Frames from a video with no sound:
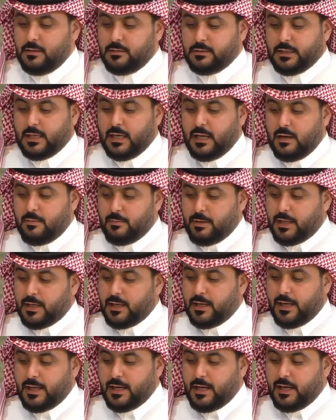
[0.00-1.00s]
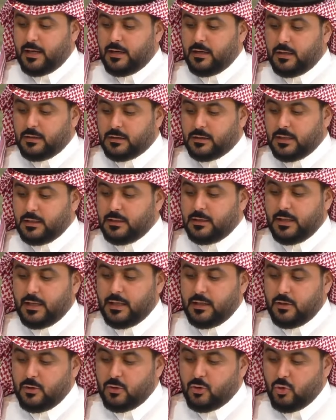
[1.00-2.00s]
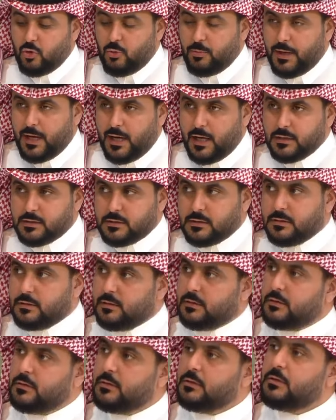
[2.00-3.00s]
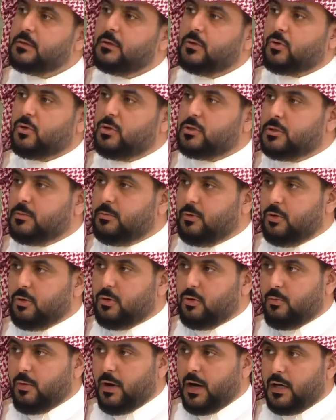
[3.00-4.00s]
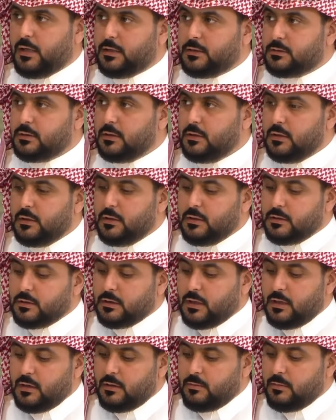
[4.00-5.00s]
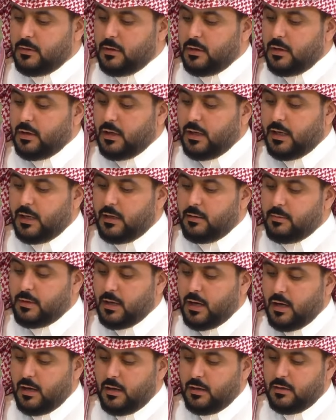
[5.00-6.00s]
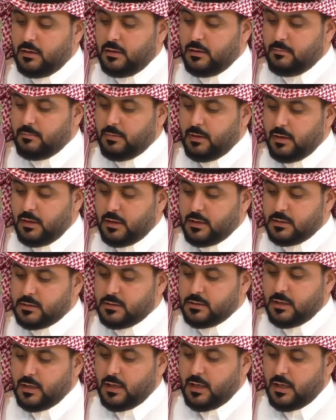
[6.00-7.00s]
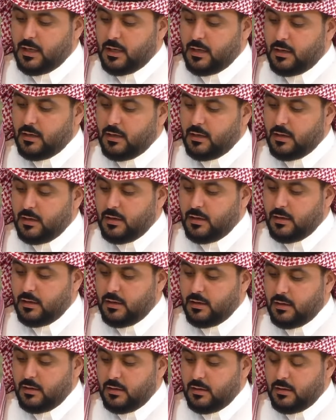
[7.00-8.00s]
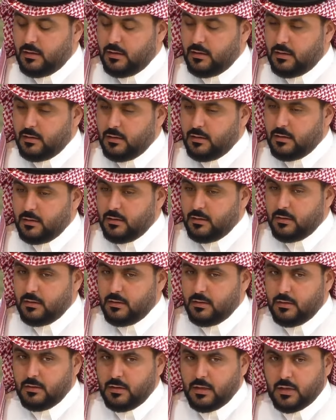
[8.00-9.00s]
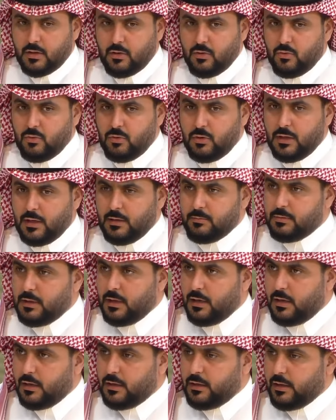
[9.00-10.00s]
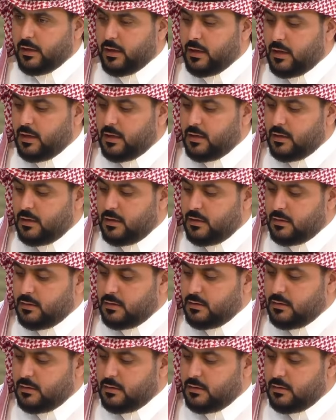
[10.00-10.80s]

يتكلم على على ان يعني الجروبات يكون جمهورهم واحد حلو طيب علي مناحي مبارك السخيل آه، ذكروني عبد الله القريني